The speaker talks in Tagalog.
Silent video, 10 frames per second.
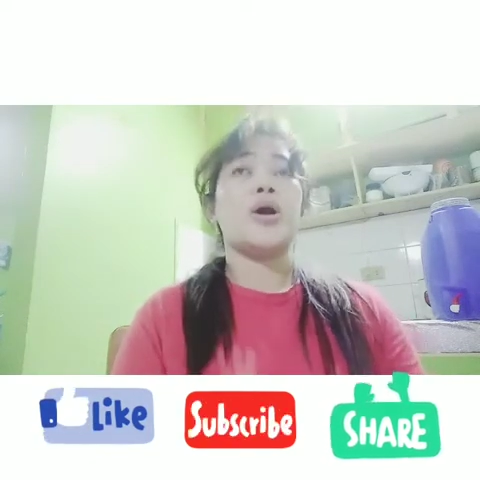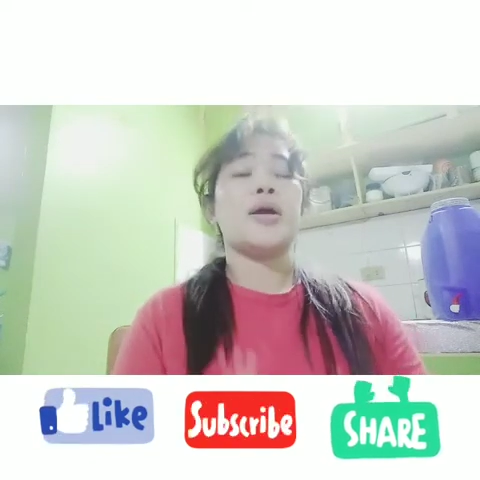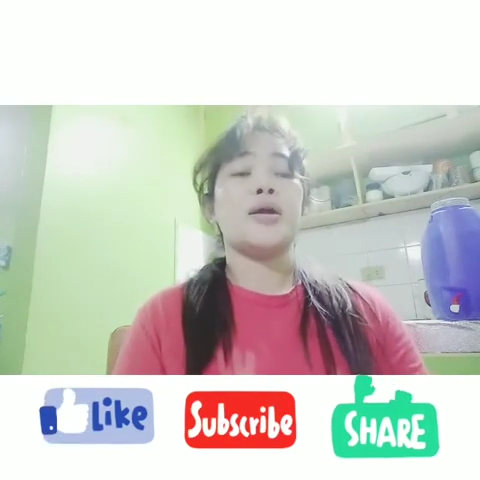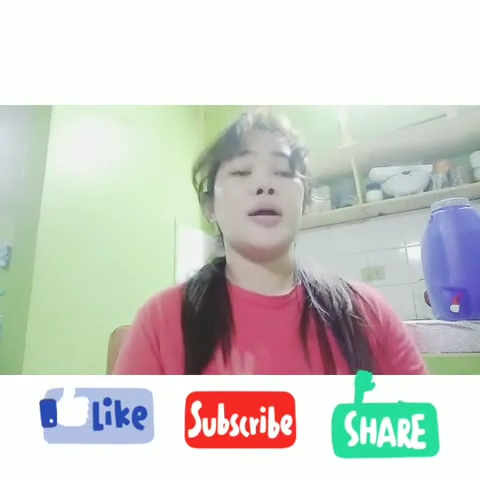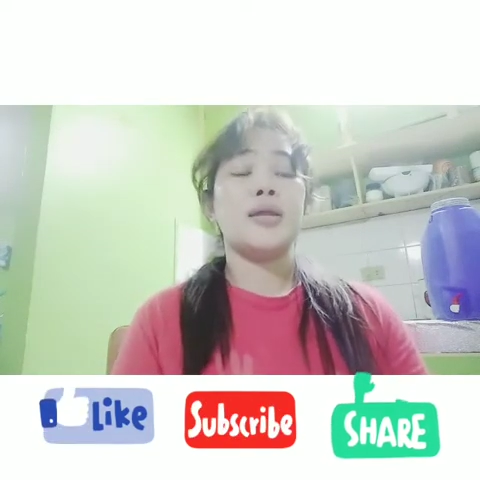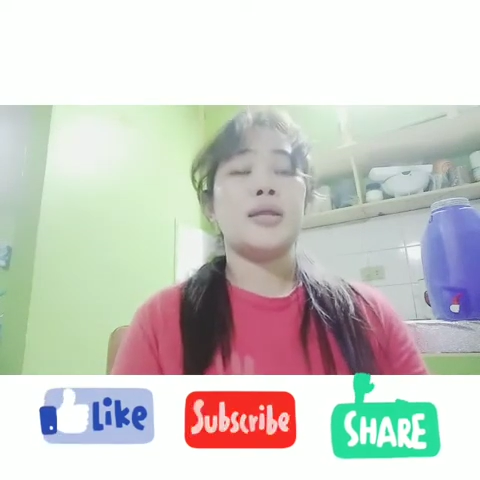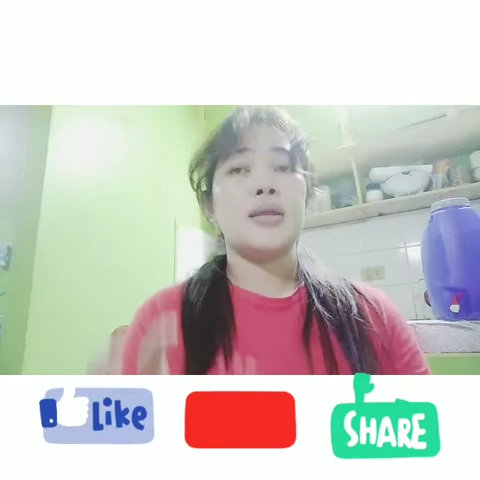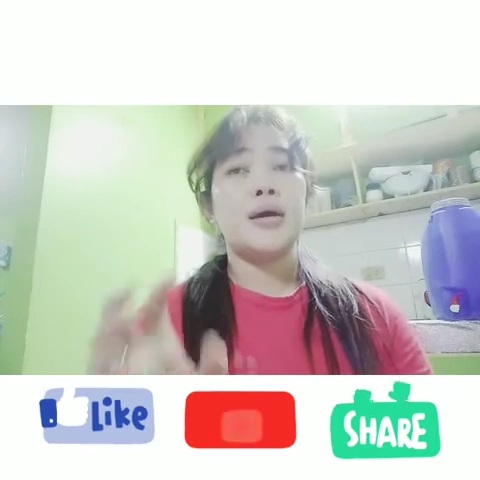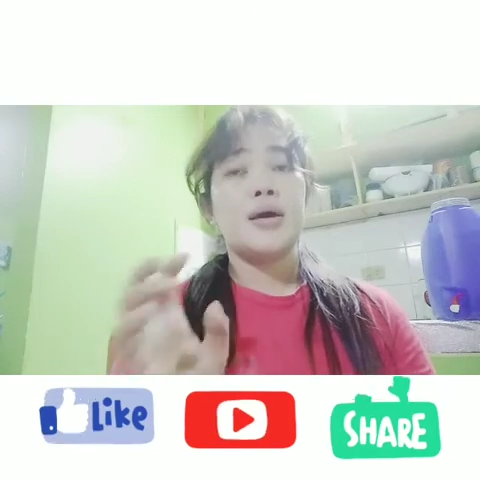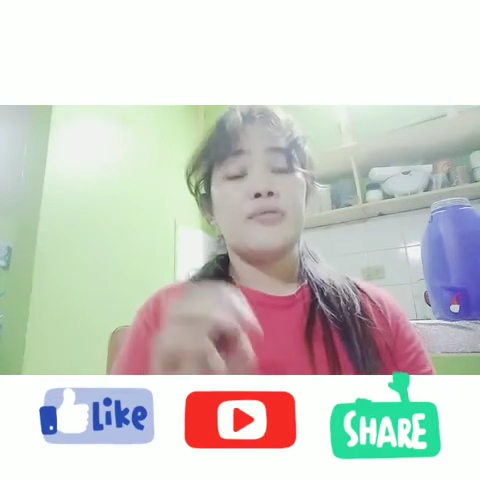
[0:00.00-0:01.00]
Ayan.
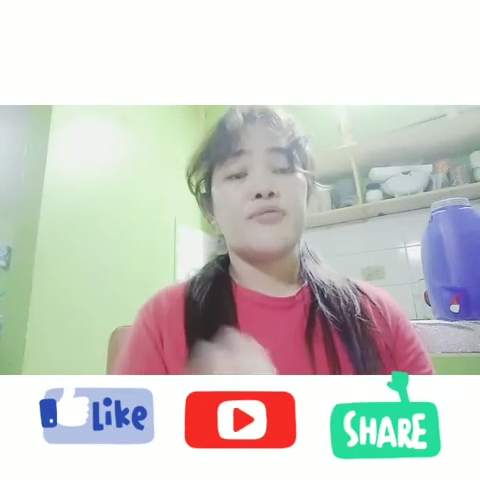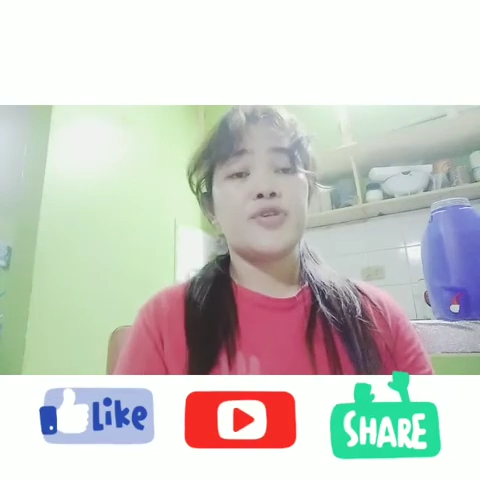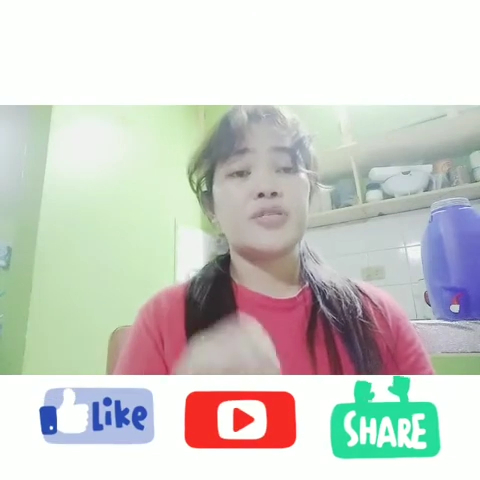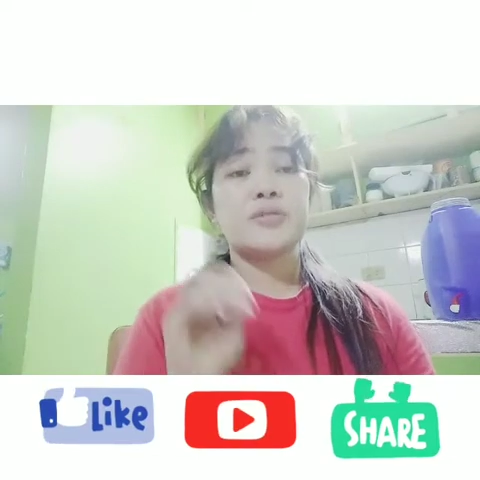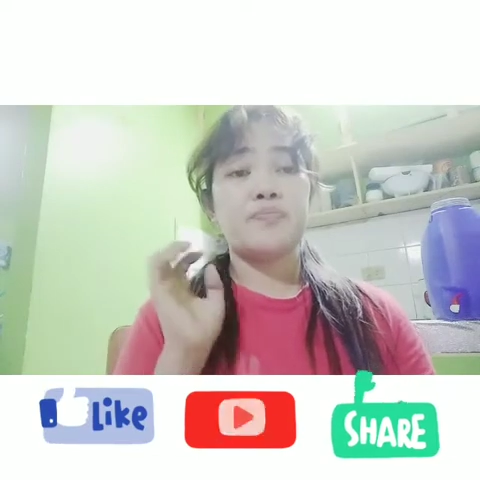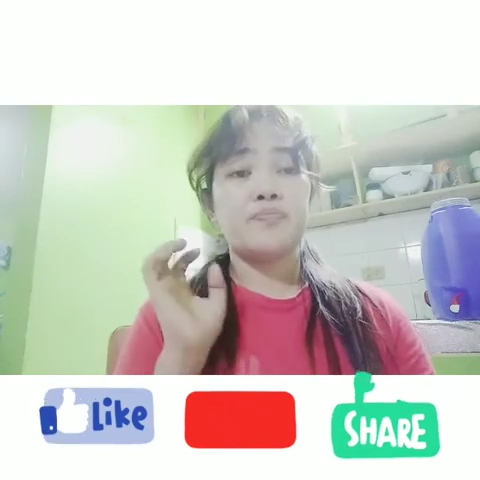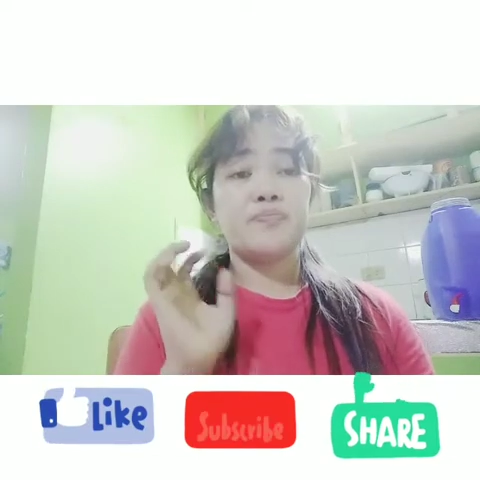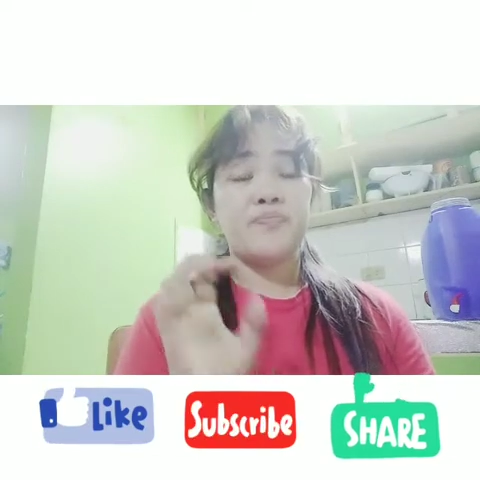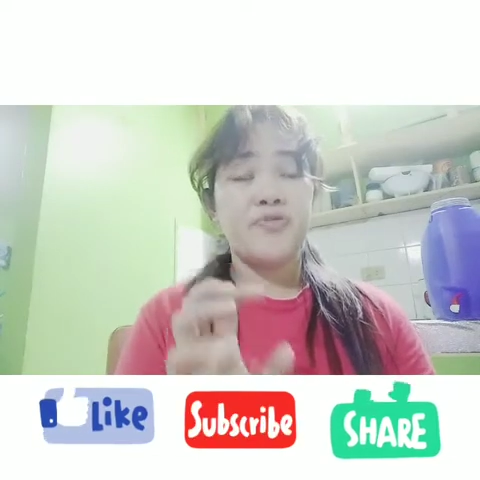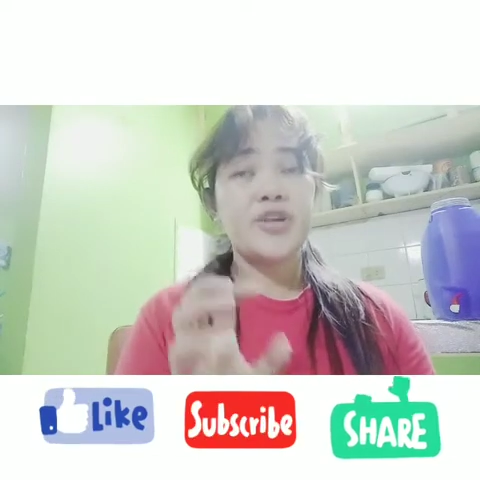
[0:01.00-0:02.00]
First,
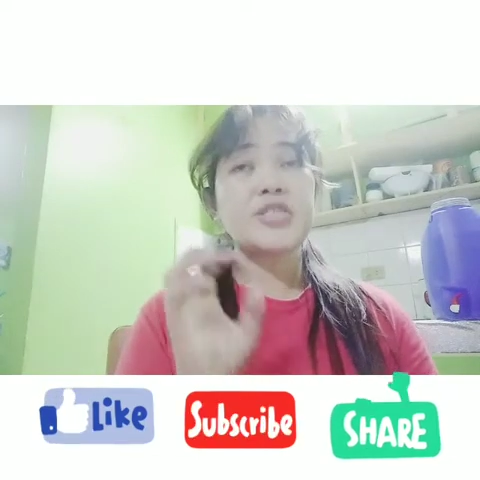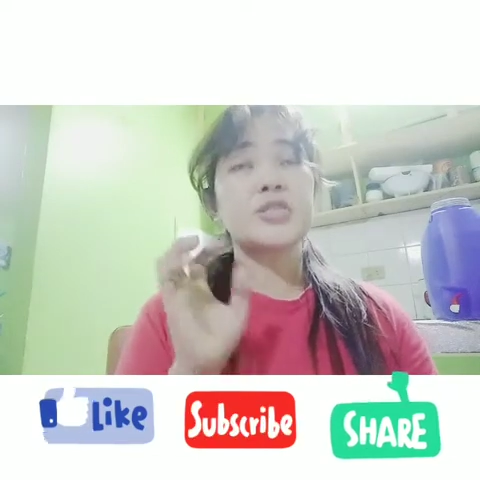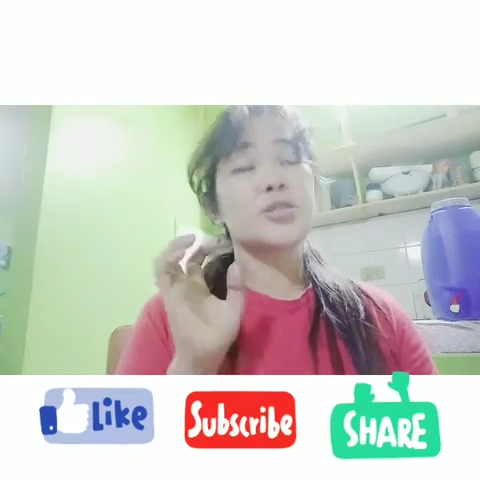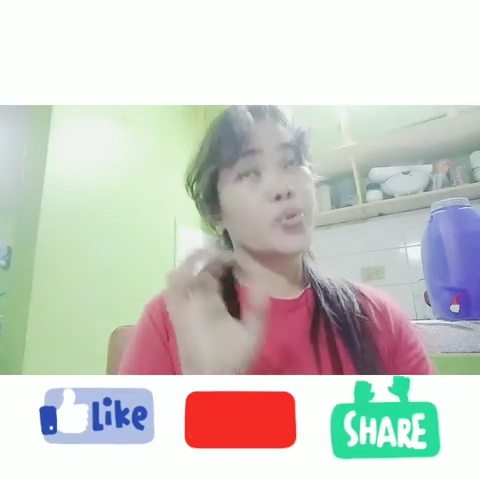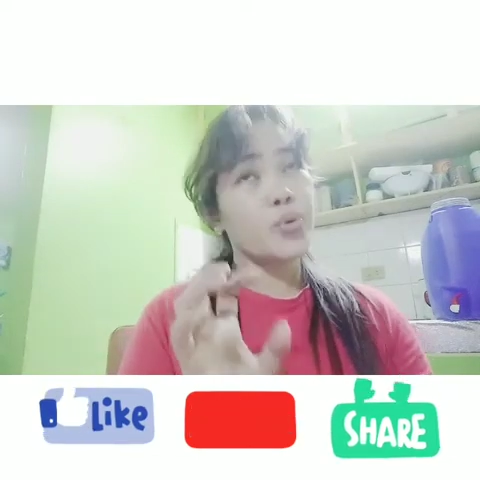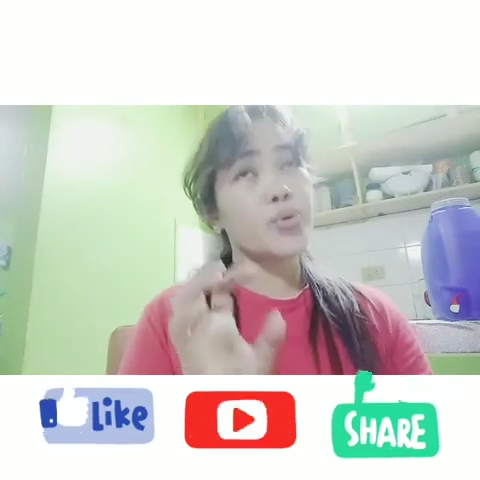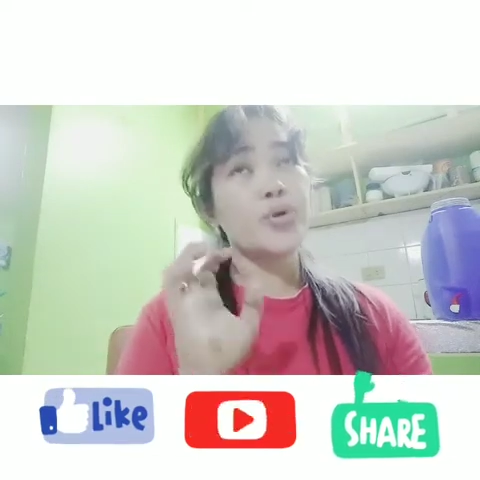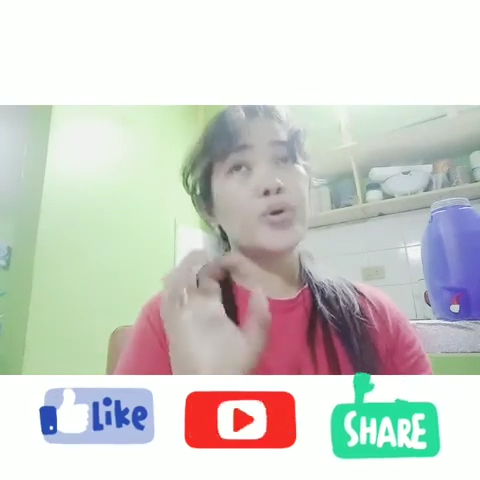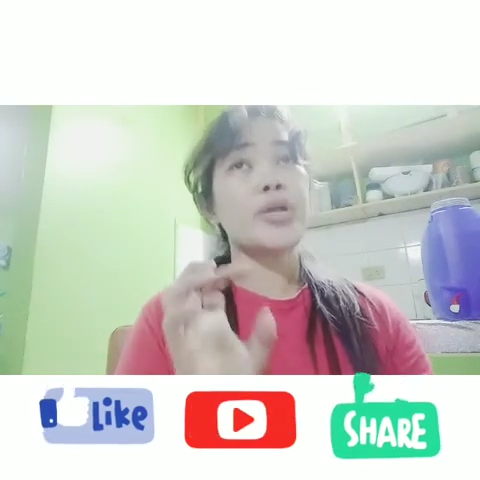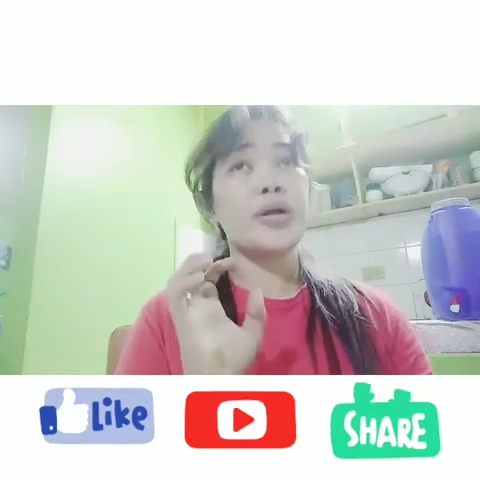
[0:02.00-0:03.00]
first ko
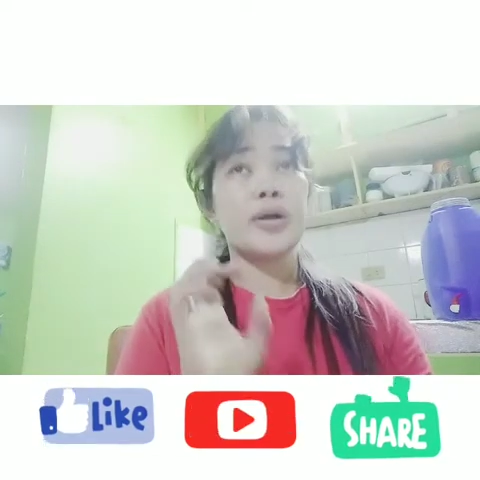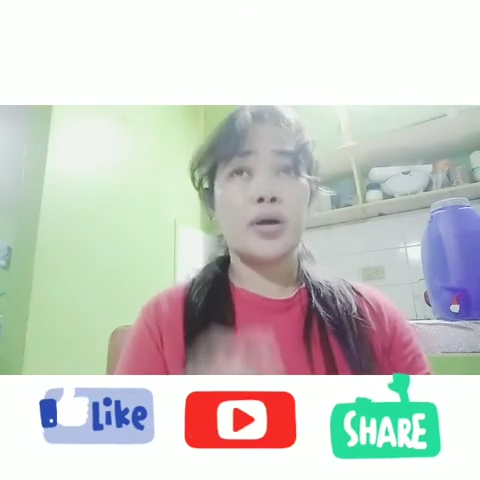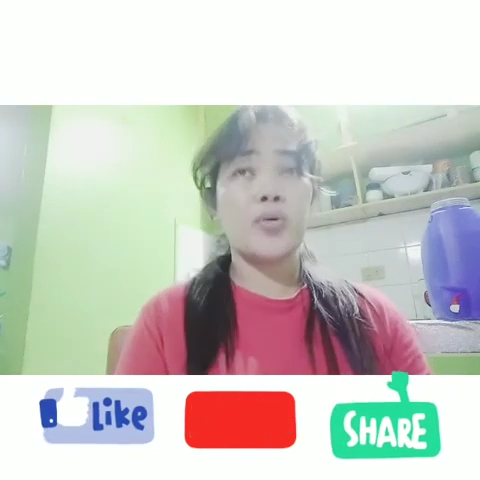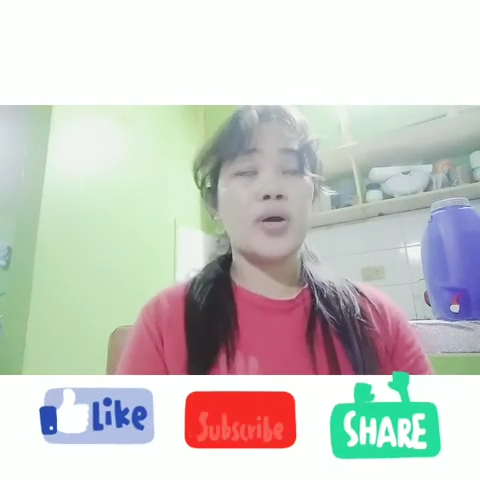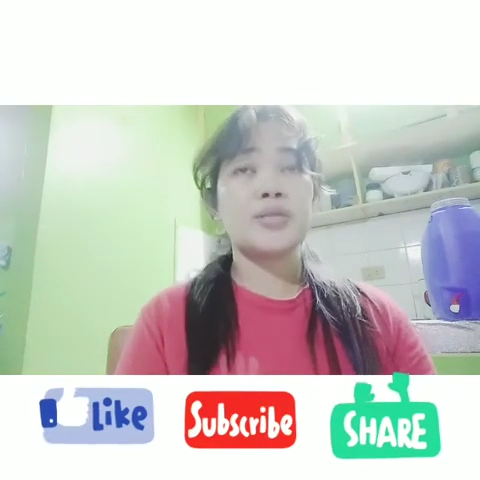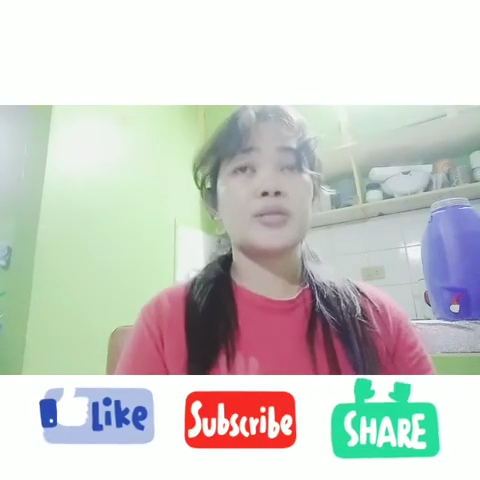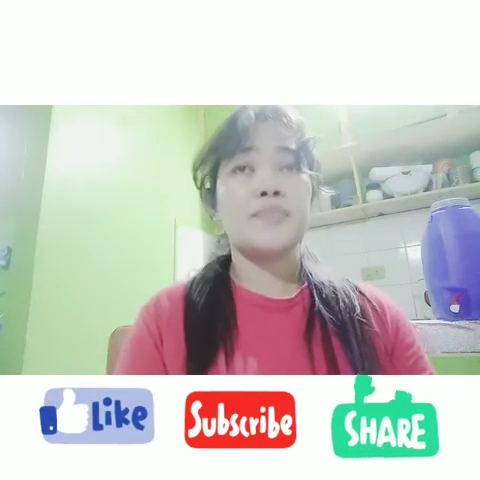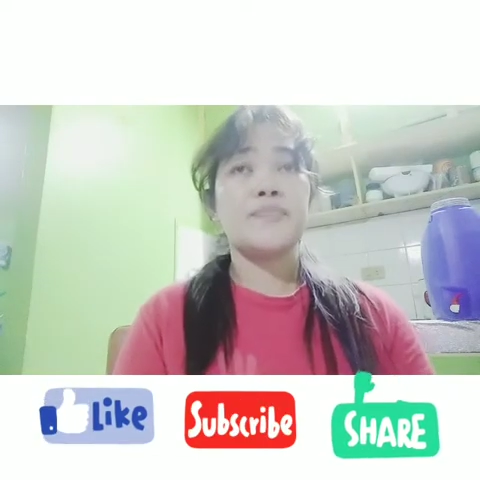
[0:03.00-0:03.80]
yun na request.